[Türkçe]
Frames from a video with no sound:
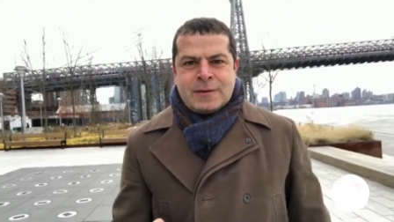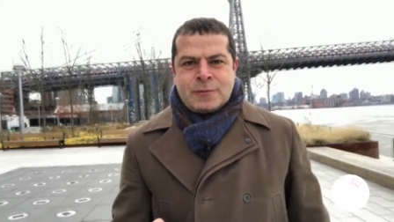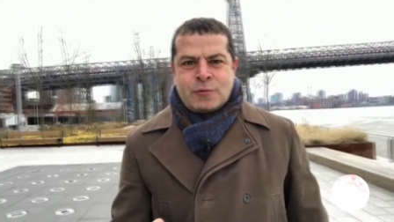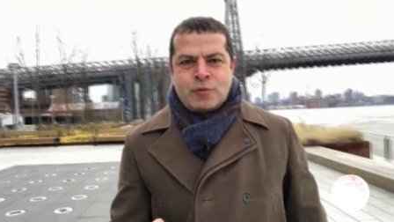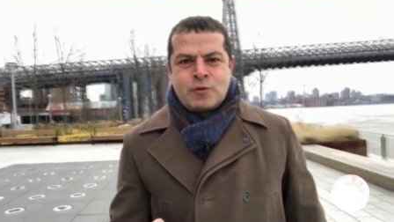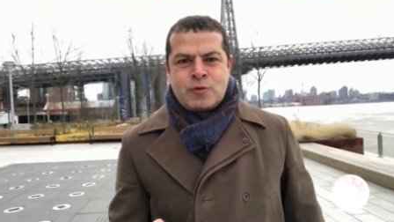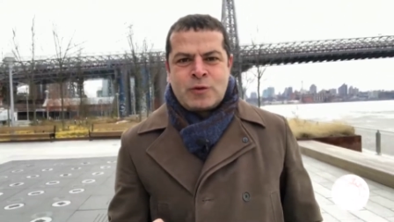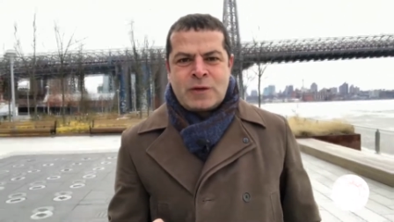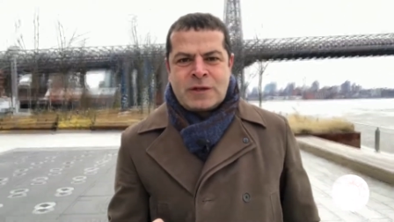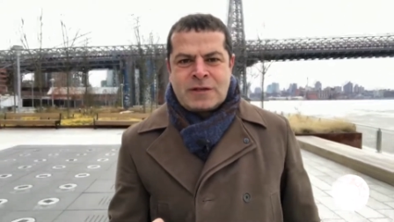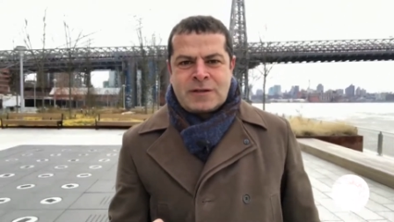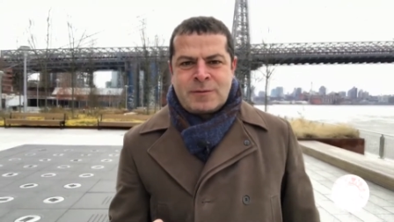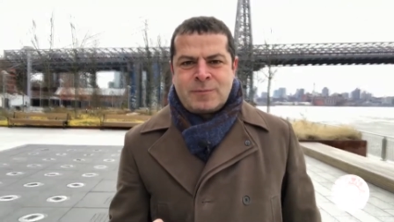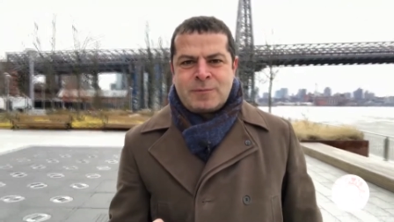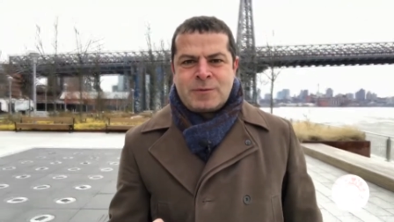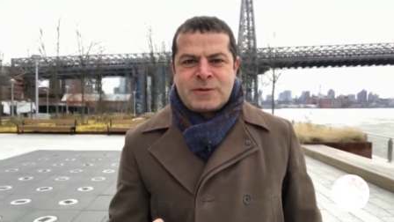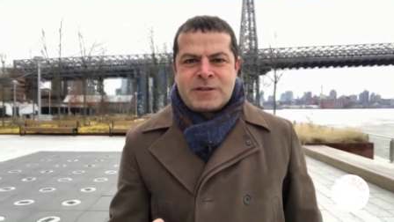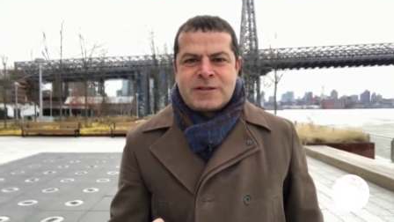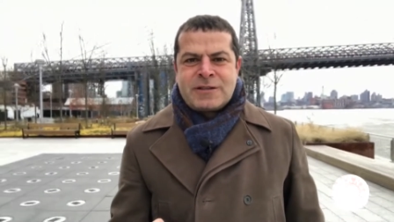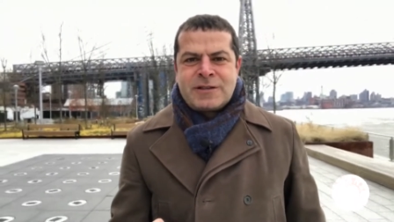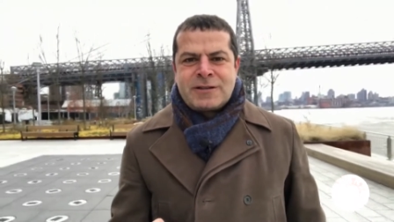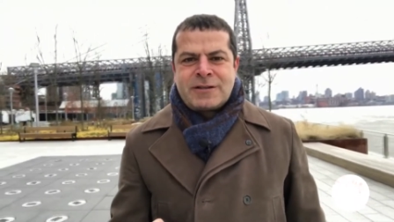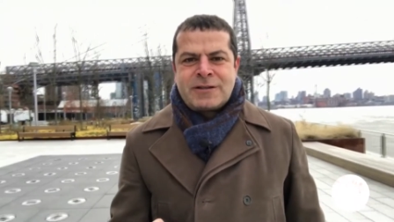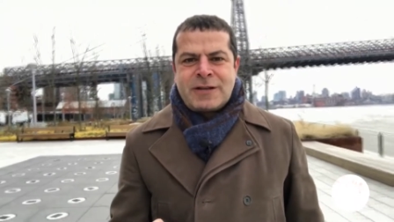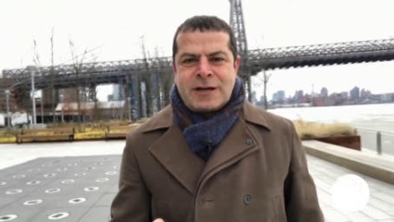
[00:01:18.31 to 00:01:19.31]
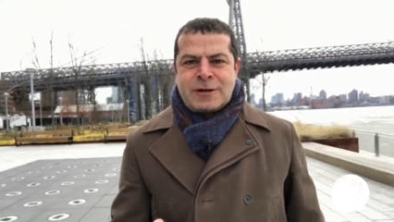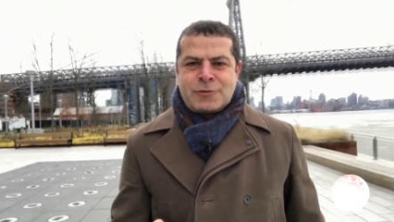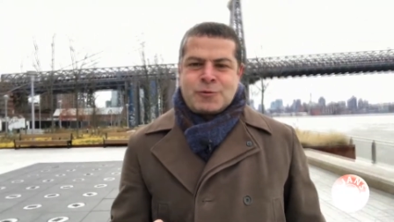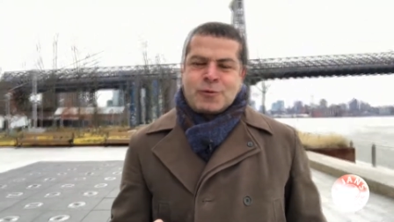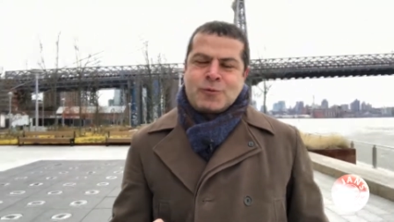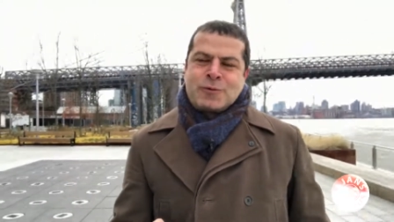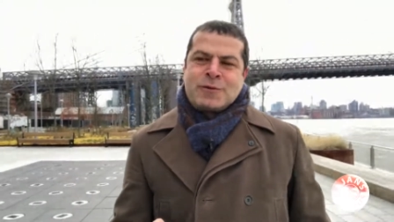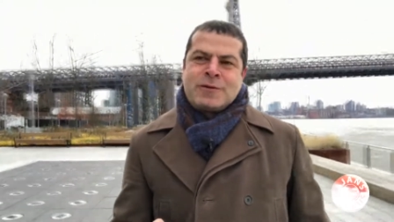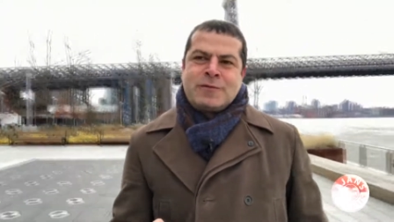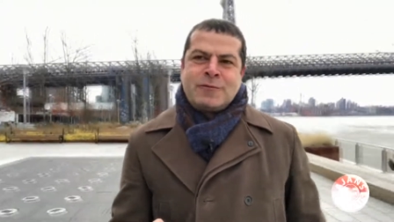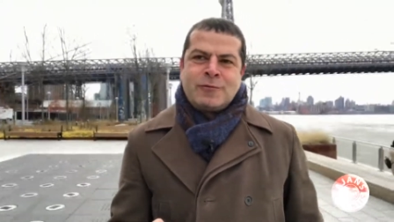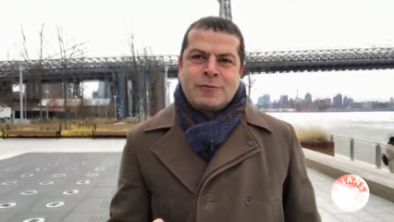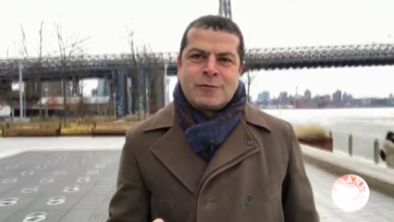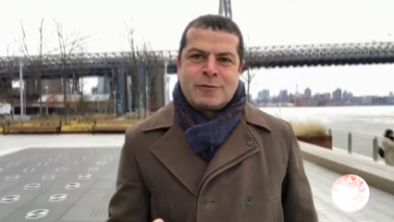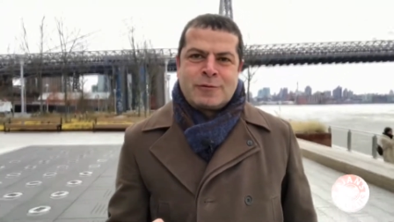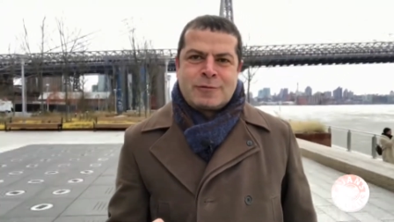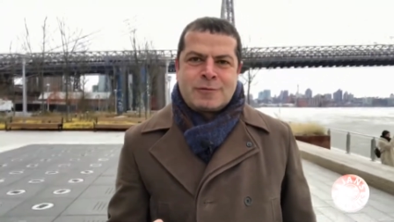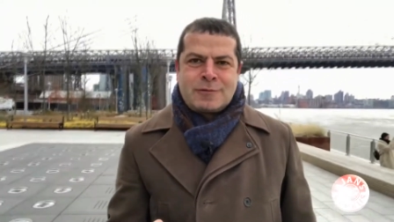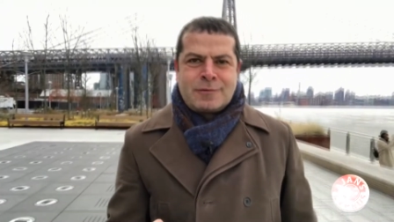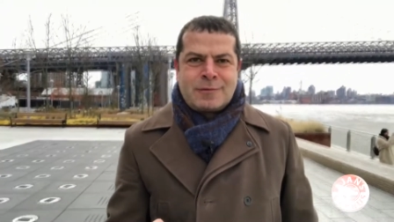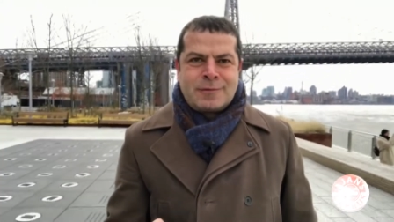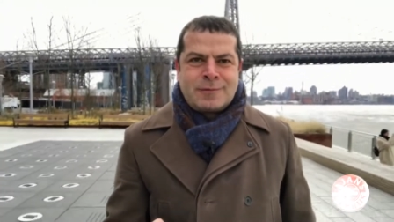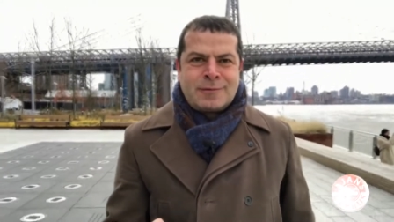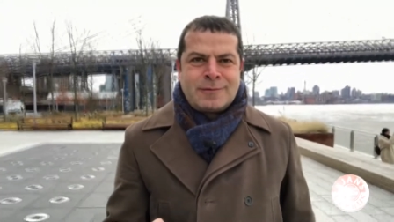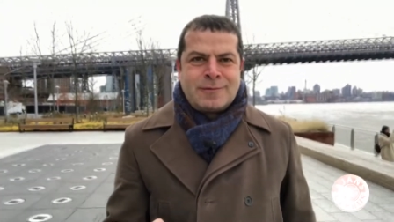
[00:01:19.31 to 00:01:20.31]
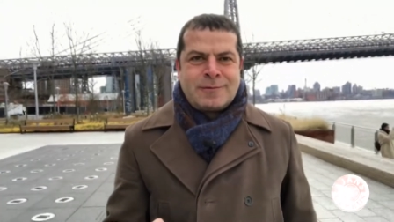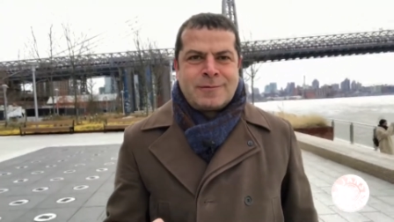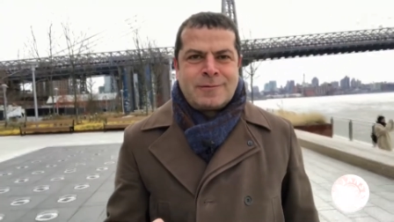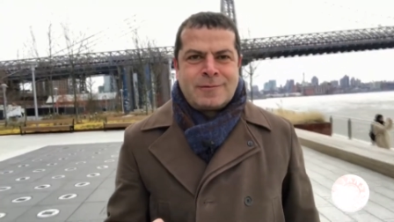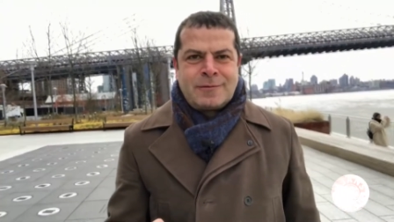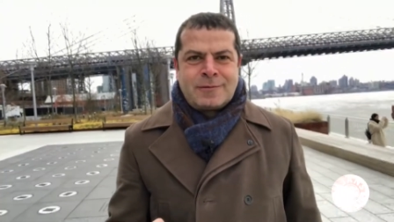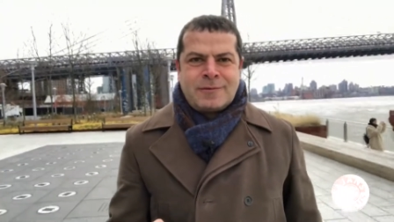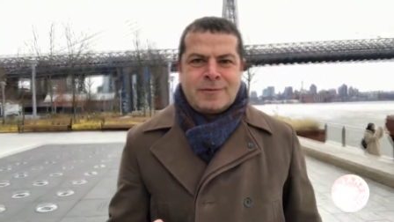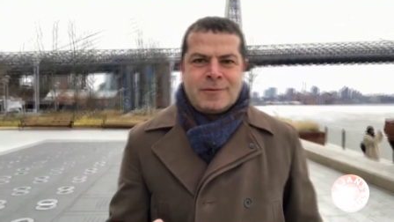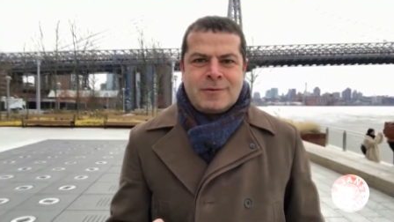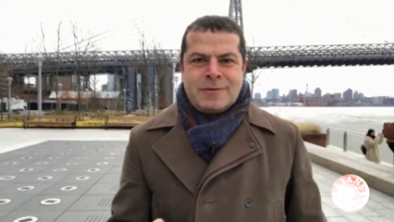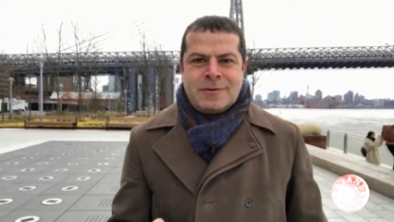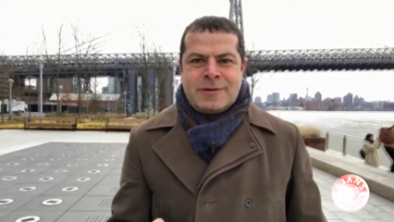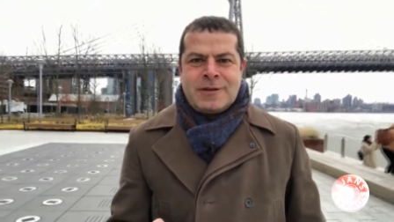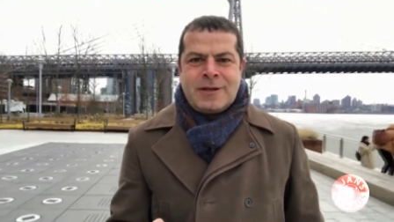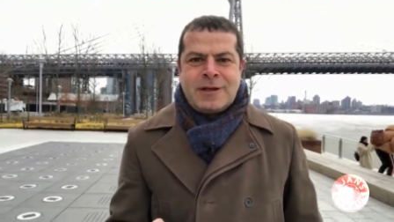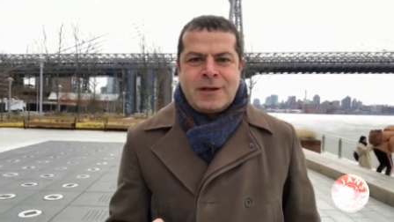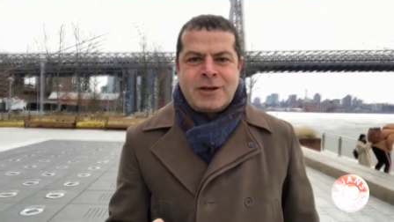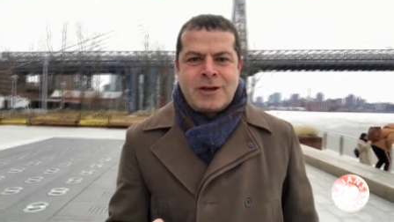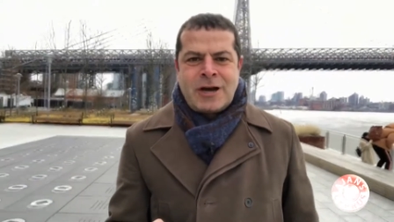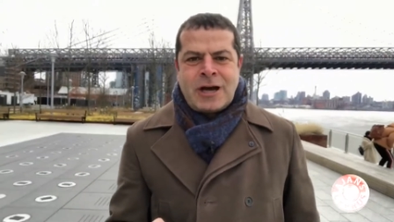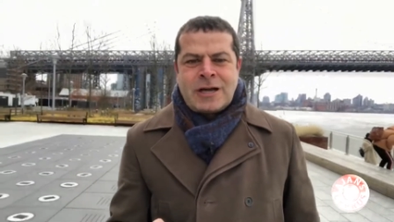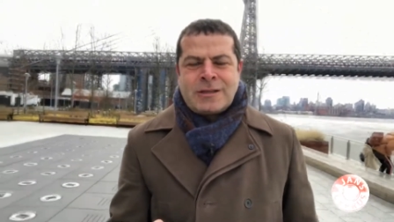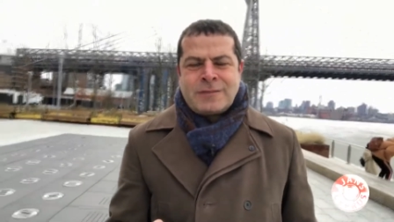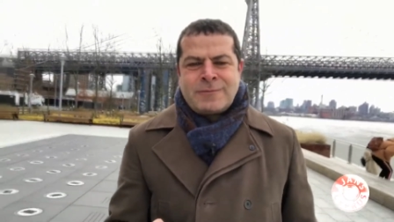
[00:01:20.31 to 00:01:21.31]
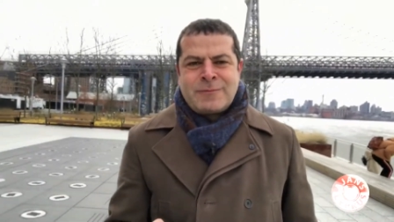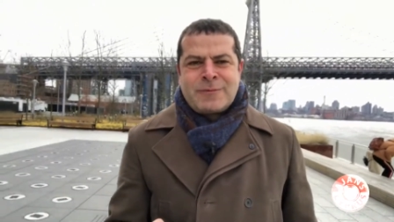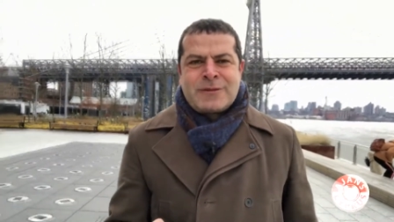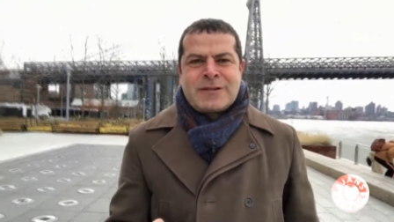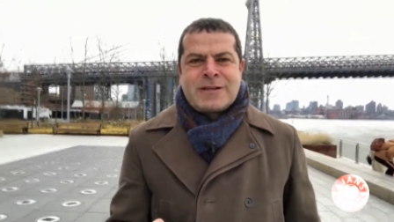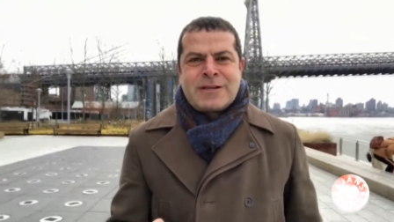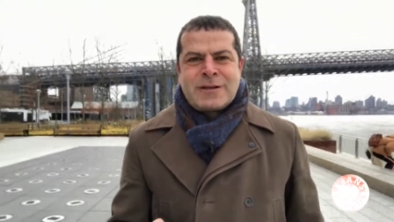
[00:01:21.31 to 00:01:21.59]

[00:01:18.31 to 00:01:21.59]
Kuzey Kıbrıslıları daha çok seviyoruz. Niye? Kanımız